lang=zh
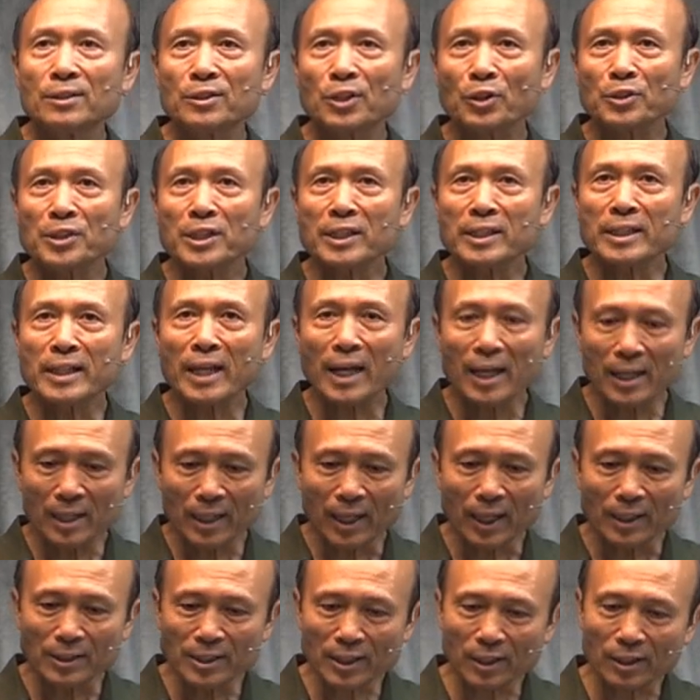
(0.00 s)
有一天
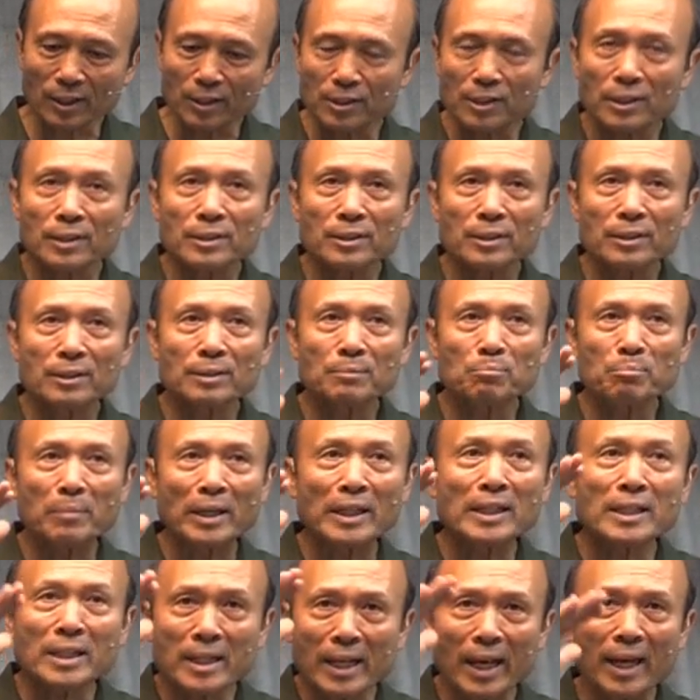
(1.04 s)
啊，这个
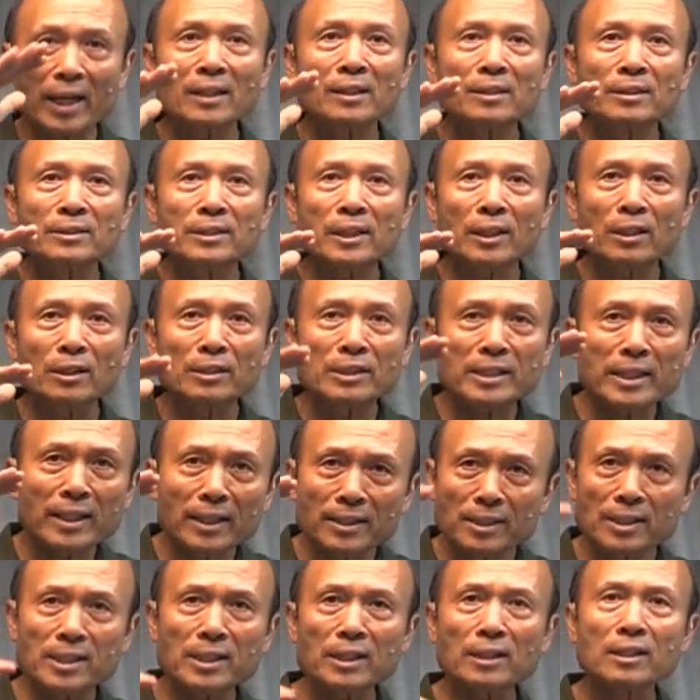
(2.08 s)
明年这个
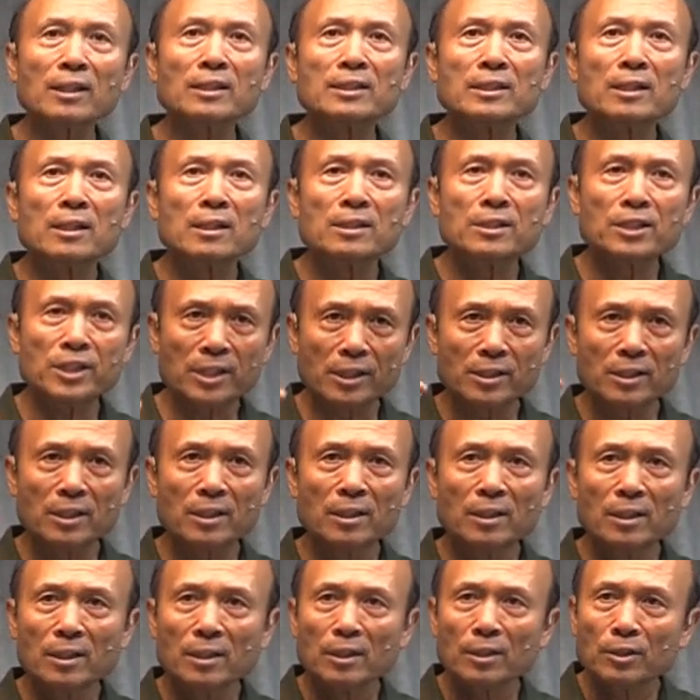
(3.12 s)
天气更热，
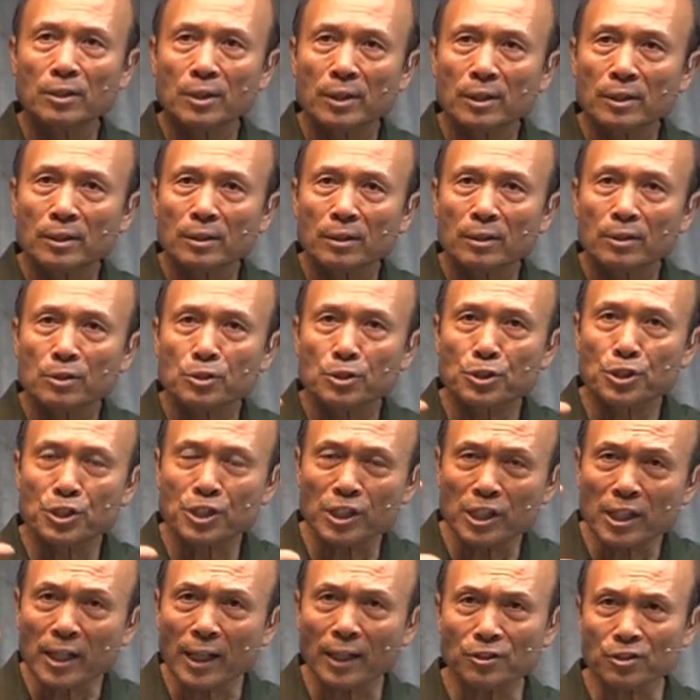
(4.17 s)

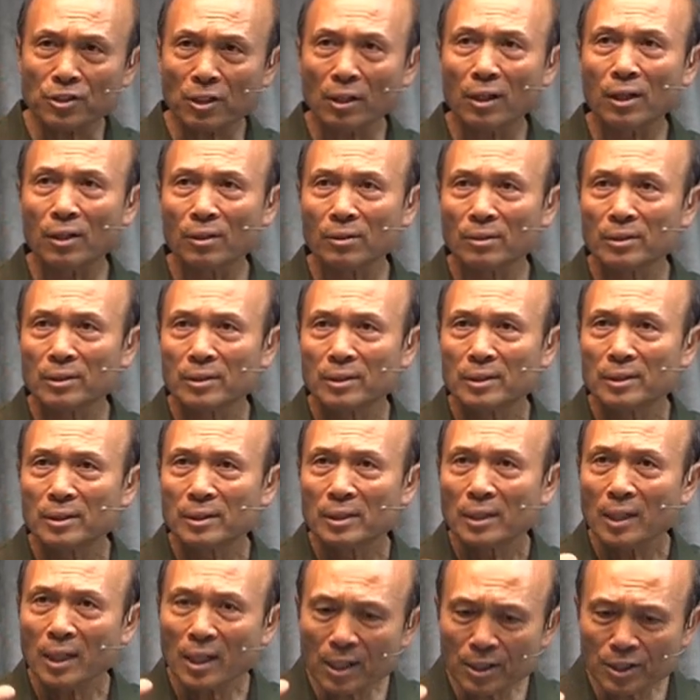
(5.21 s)
十年之后、
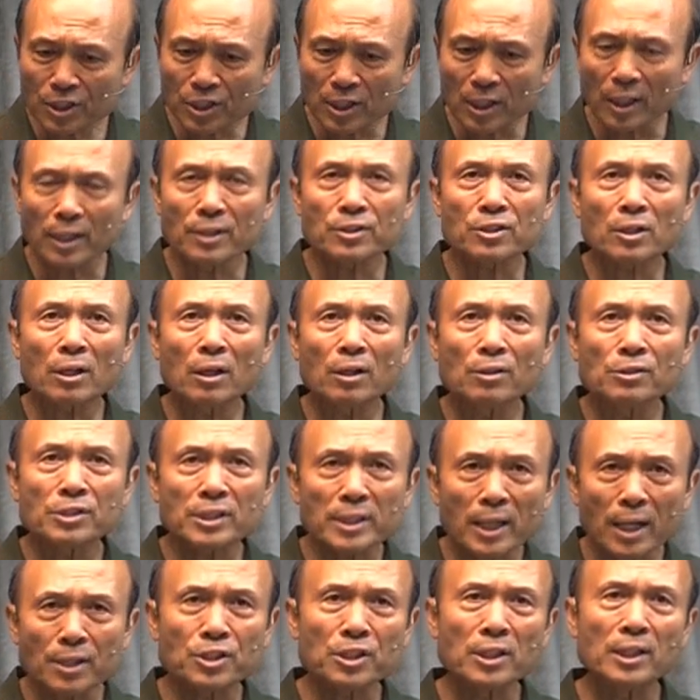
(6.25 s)
二十年之后、
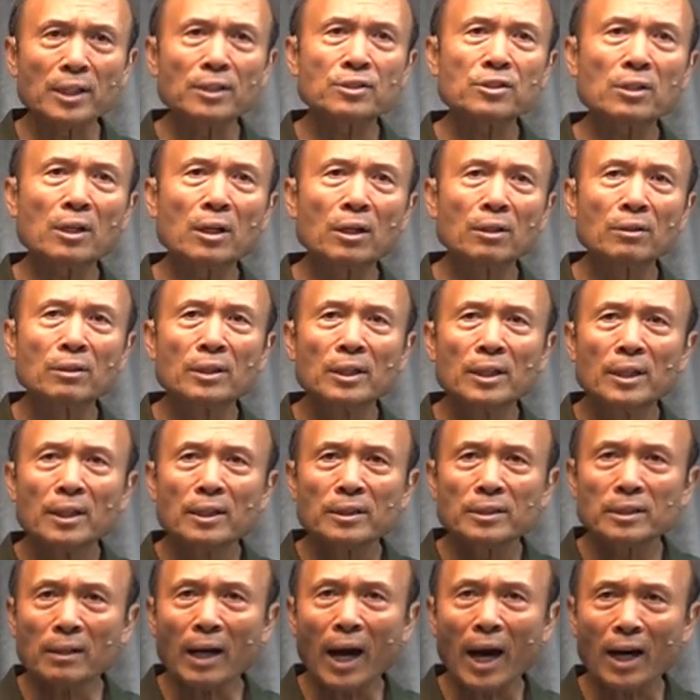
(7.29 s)
三十年之后，
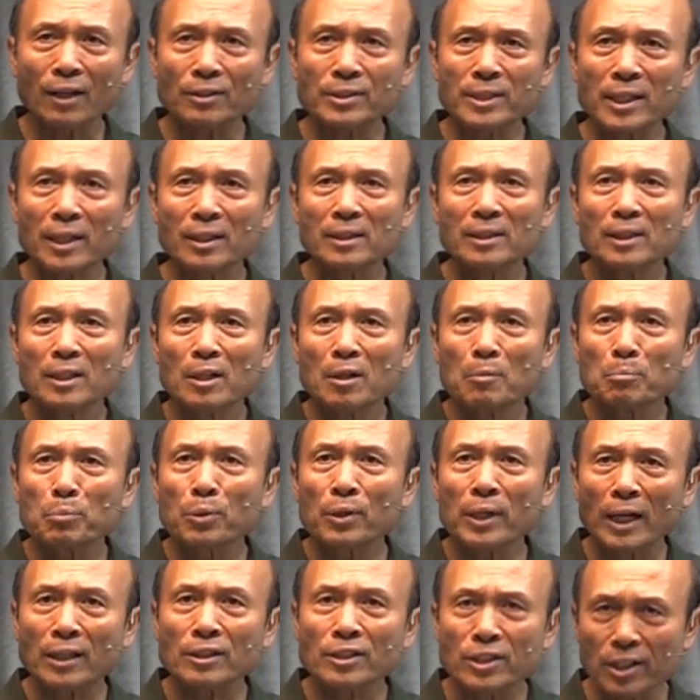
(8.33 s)
就好像
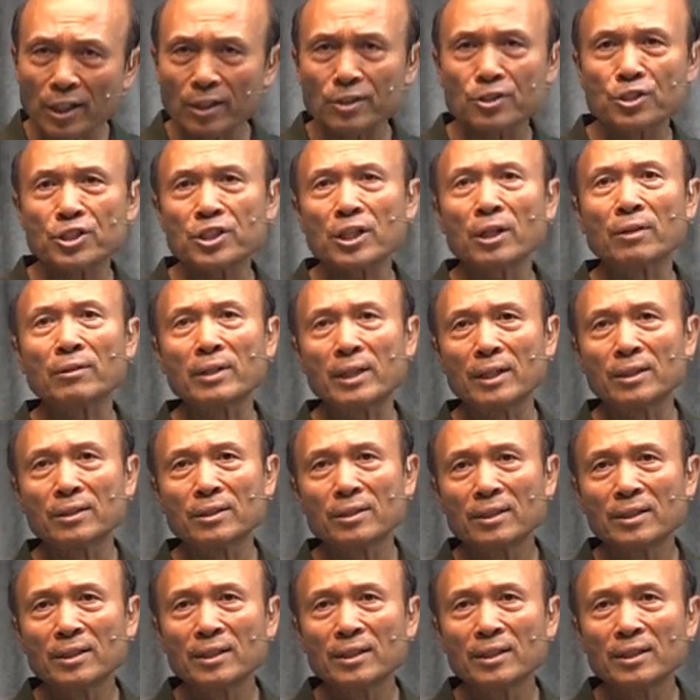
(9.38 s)
不能忍受了。